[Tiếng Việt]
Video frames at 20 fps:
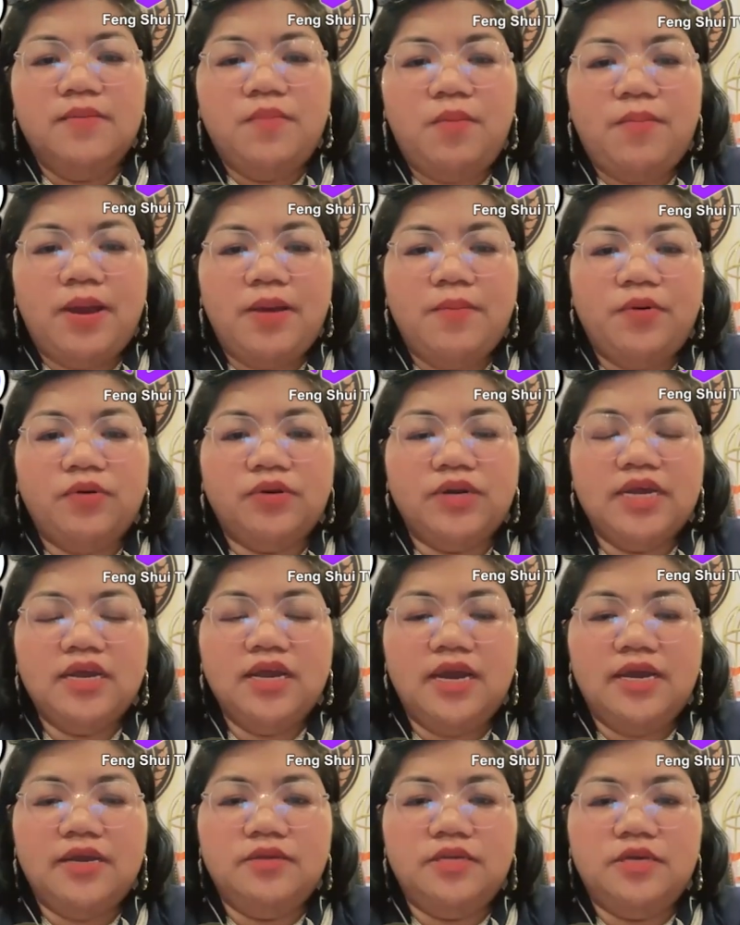bụng mai mông
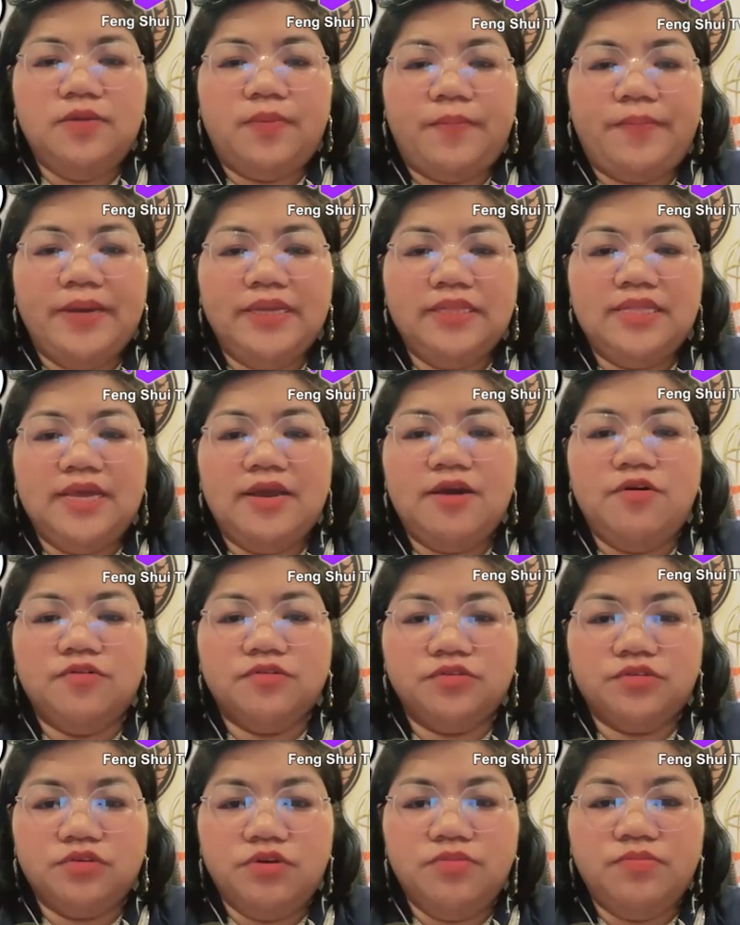nách hay chưa bập hết tia
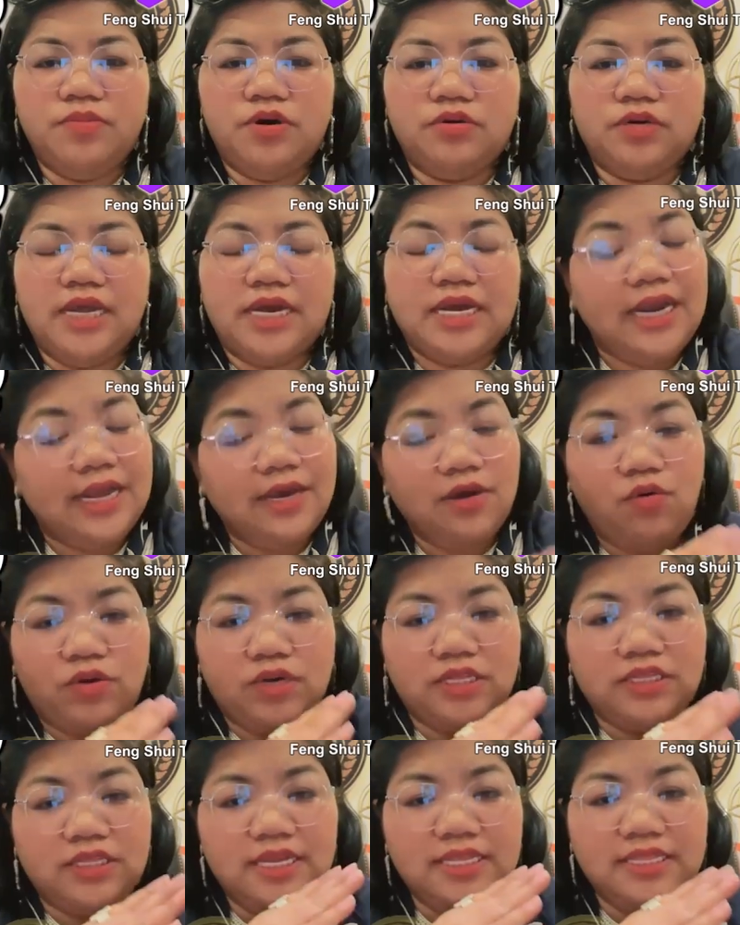hồng xôi mông nè khác
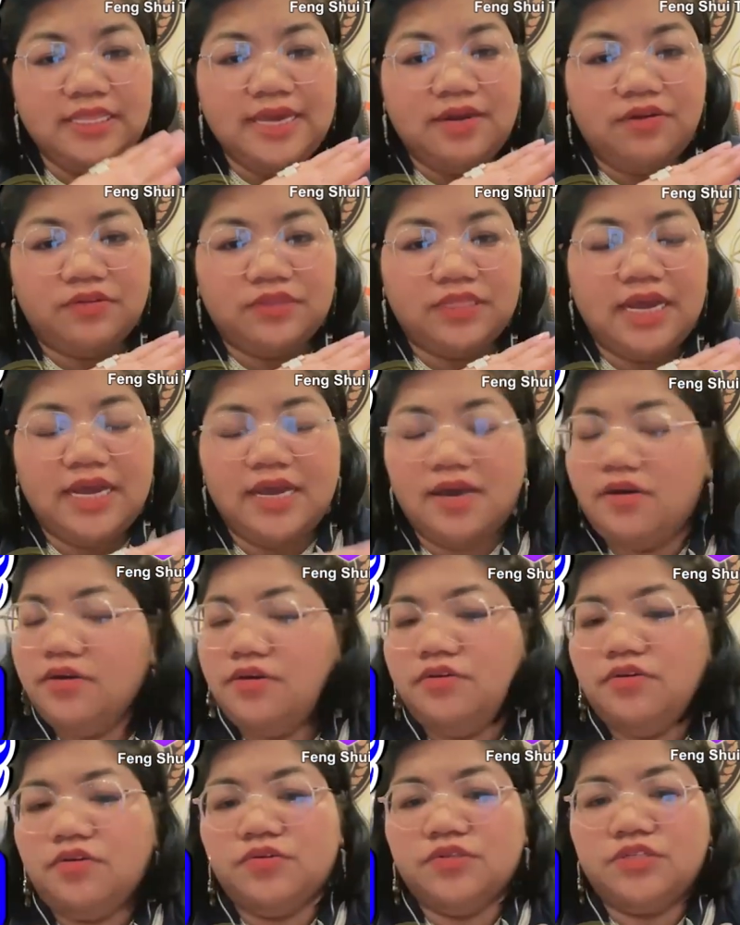còn là tinh tia lục ta
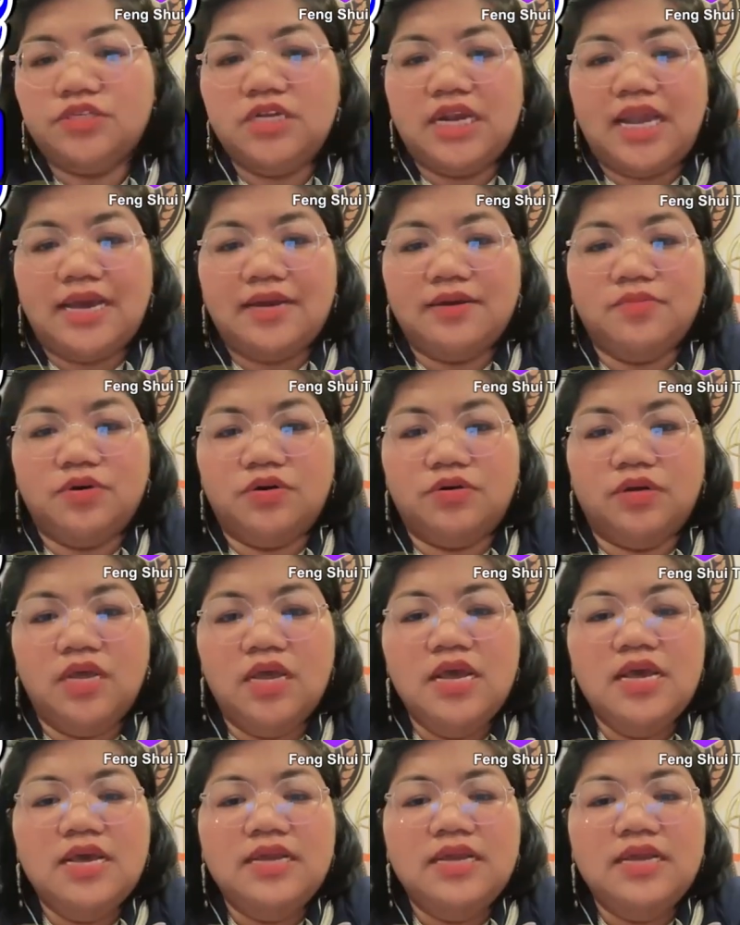hỏi cứ rosi lại mông